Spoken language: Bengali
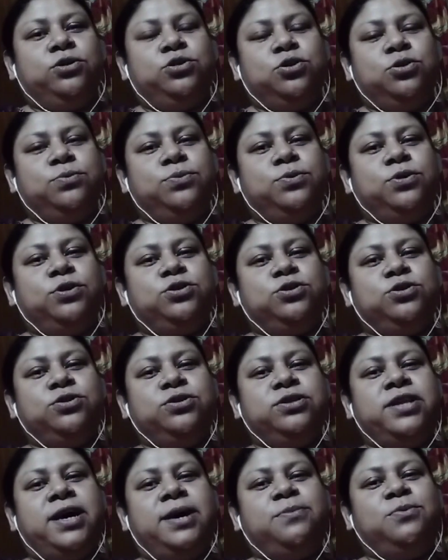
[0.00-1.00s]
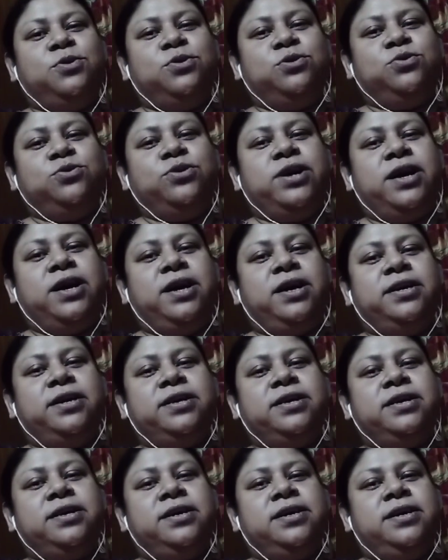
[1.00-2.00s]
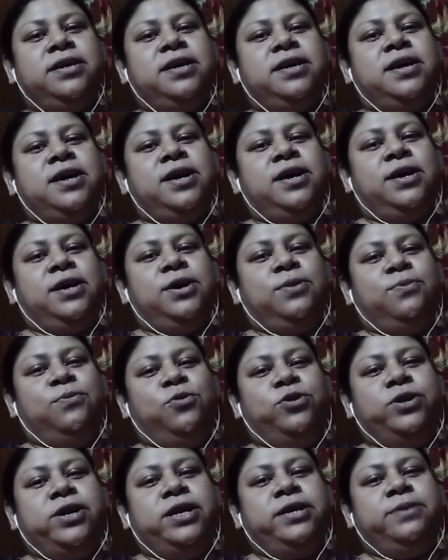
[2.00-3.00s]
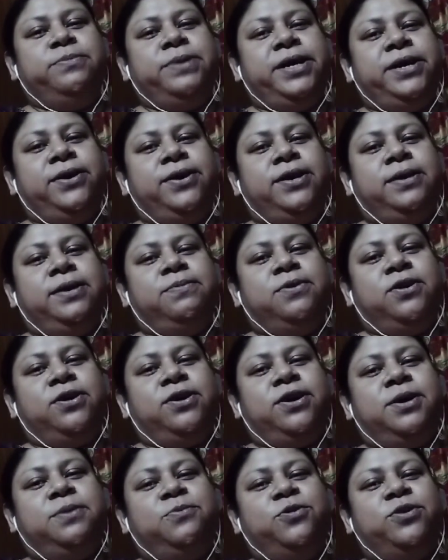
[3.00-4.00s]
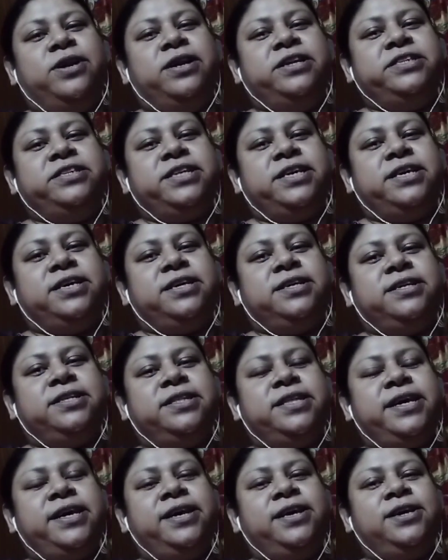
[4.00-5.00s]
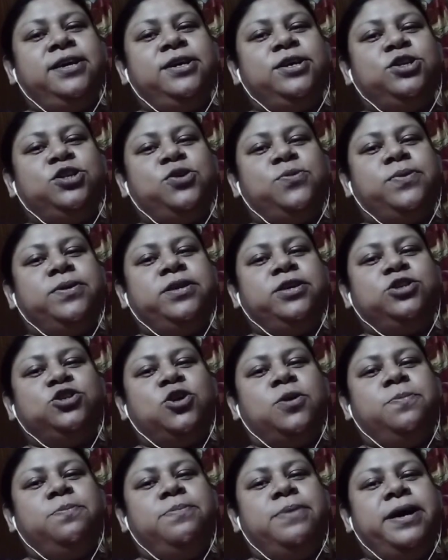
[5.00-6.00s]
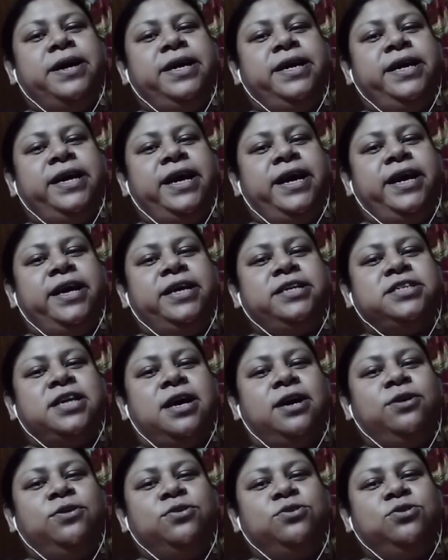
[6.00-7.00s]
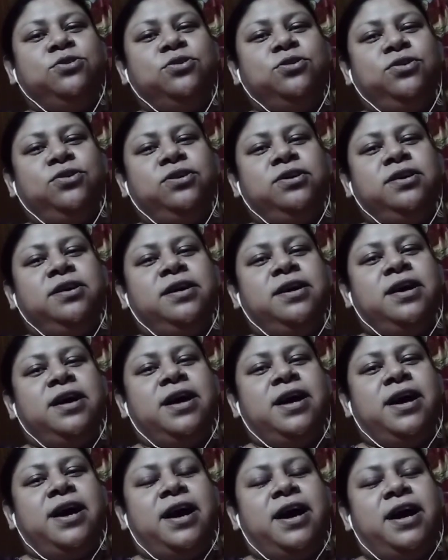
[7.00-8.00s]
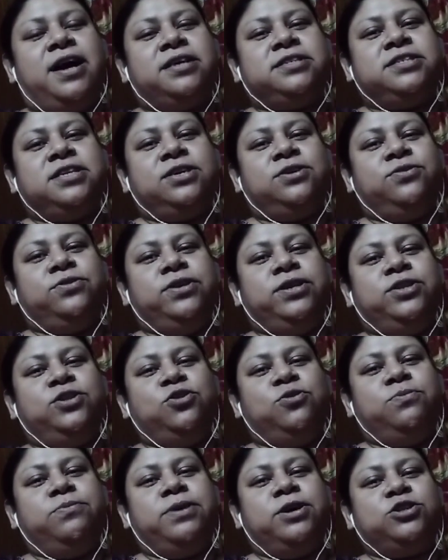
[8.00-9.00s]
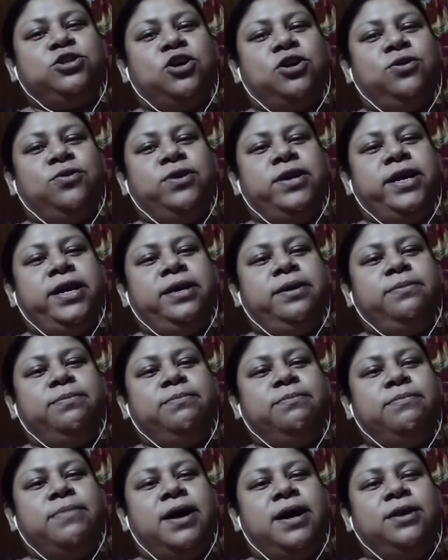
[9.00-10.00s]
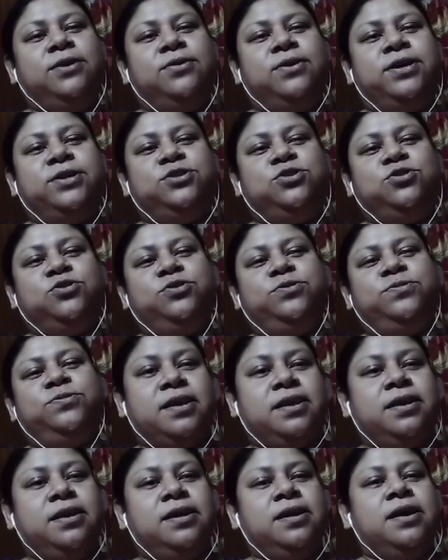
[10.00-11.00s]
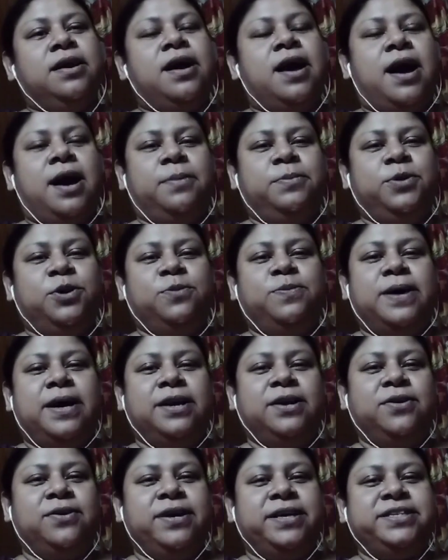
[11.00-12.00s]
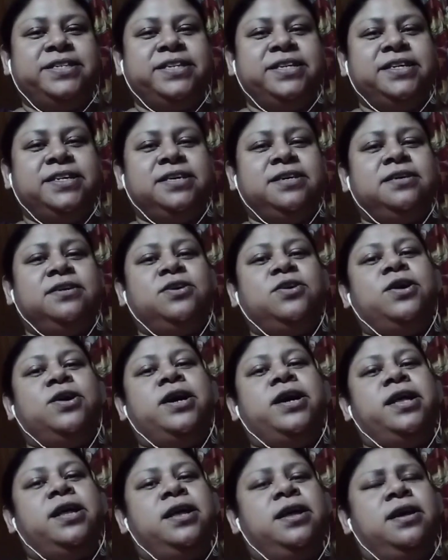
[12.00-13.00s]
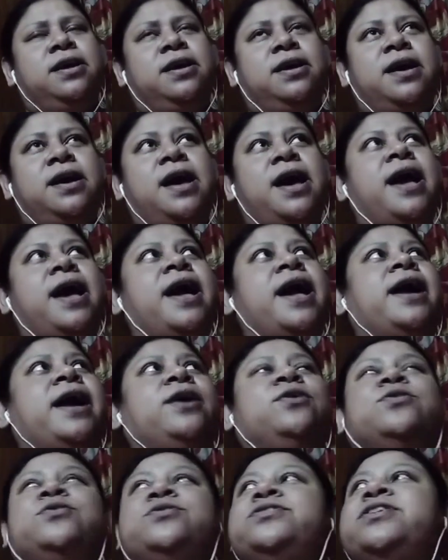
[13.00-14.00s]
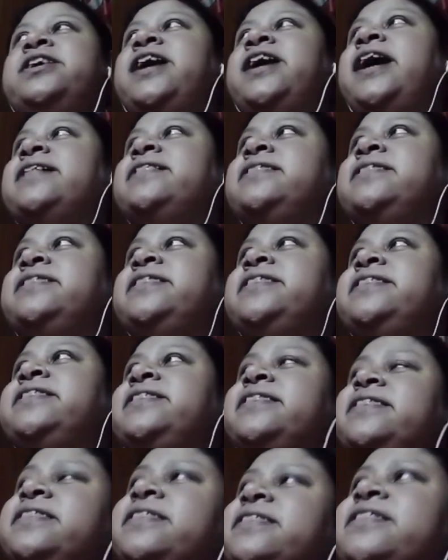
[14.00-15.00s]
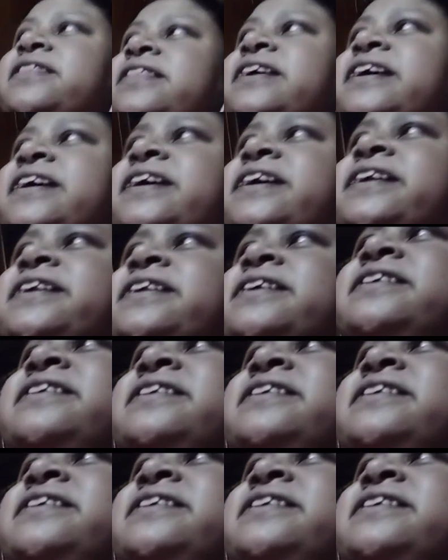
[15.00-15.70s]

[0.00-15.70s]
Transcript: শুভ সন্ধ্যা বন্ধুরা মোনাল বেঙ্গলি ব্লগার মোনালিসাতে তোমাদের সবাইকে স্বাগত আশা করি তোমরা সকলেই ভালো আছো আমিও ভালো আছি এখন রাত্রির